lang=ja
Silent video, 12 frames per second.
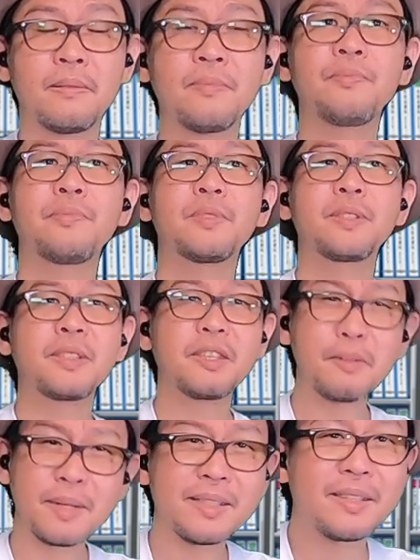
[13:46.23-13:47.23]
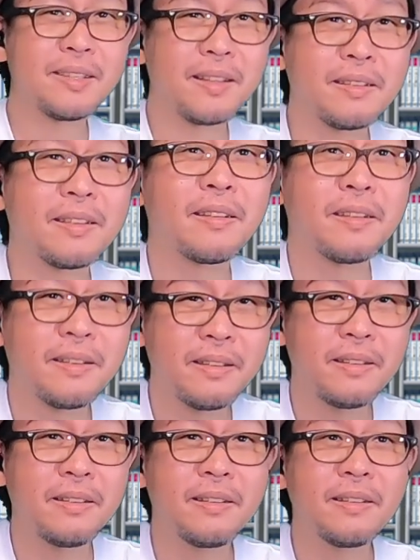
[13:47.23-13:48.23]
うん、好きは好きなんだ
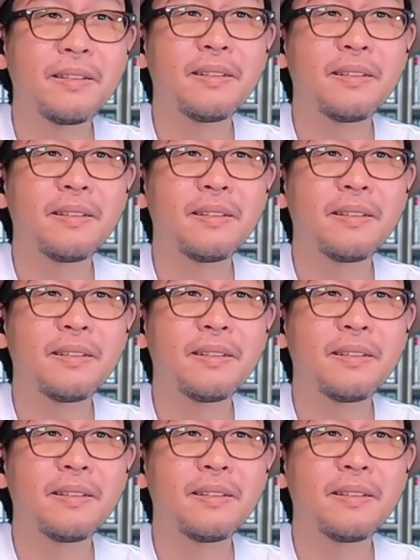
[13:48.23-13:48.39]
ね。